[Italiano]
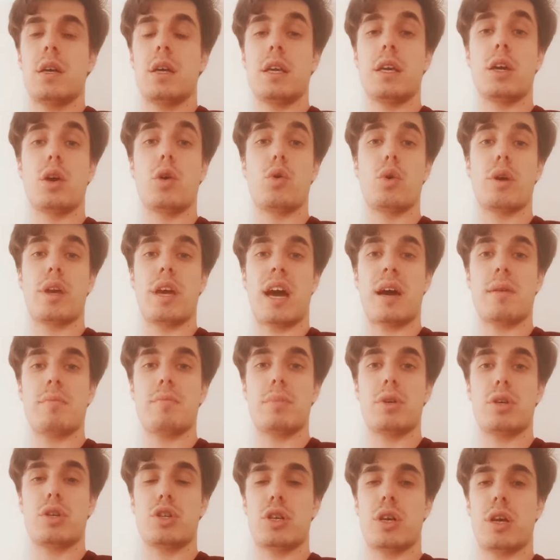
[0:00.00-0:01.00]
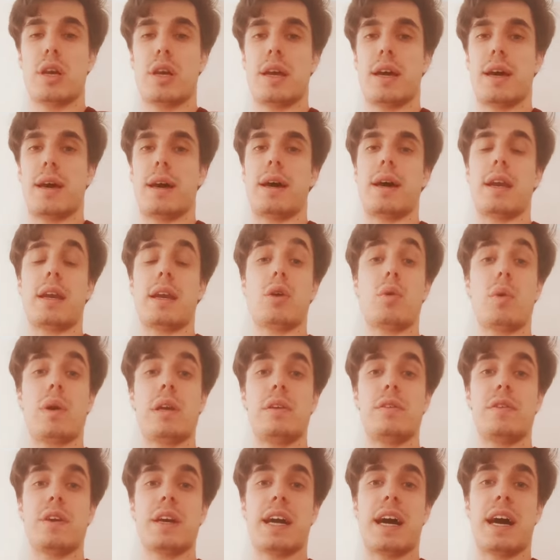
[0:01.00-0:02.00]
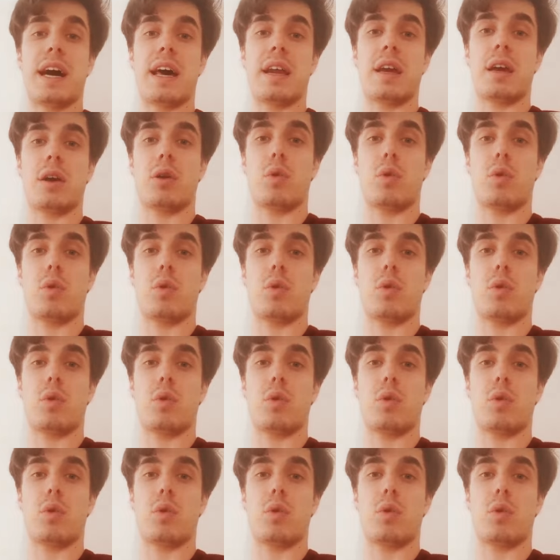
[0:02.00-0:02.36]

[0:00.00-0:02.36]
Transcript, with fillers: in cui ambisce a riqualificare